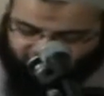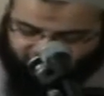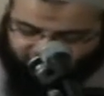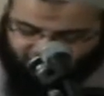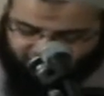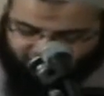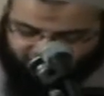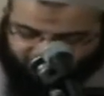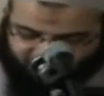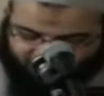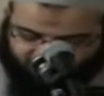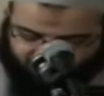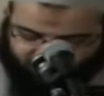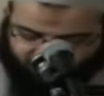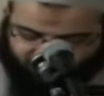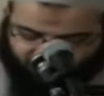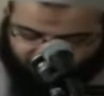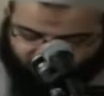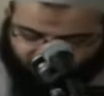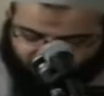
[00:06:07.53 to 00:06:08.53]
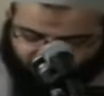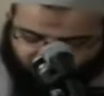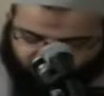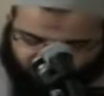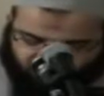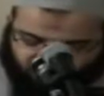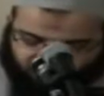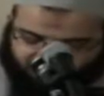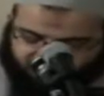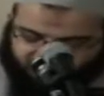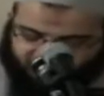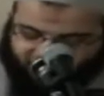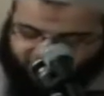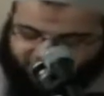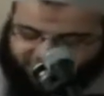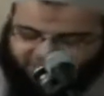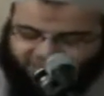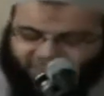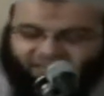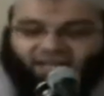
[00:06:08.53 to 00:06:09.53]
أن تجتهد غاية
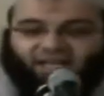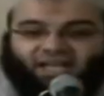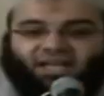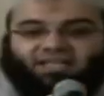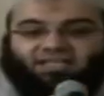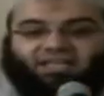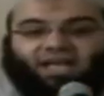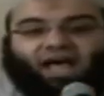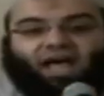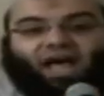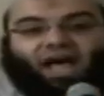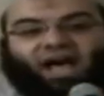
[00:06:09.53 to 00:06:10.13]
الاجتهاد